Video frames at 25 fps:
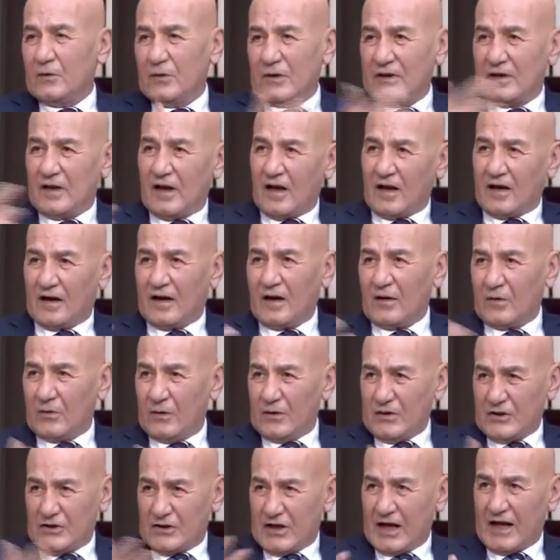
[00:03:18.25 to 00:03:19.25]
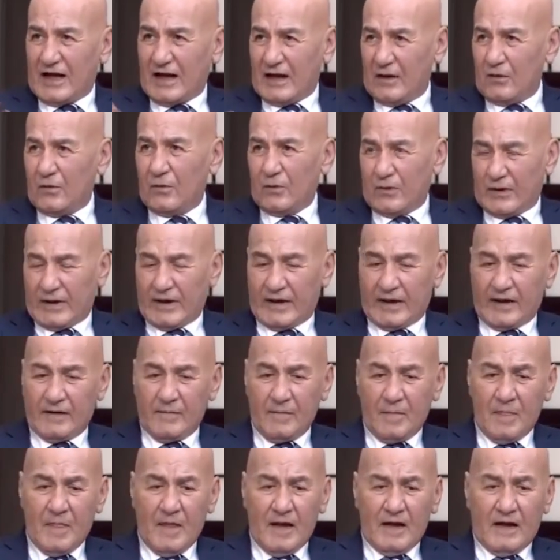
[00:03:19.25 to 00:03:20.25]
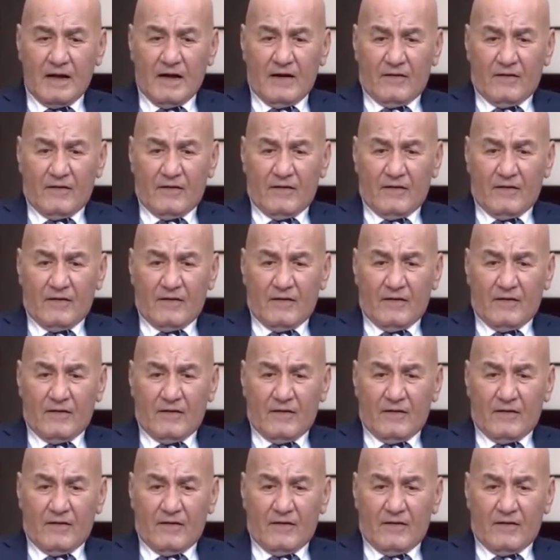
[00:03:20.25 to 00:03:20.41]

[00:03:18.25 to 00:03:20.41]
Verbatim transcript: ويتخرج ويشتغل وكده آه.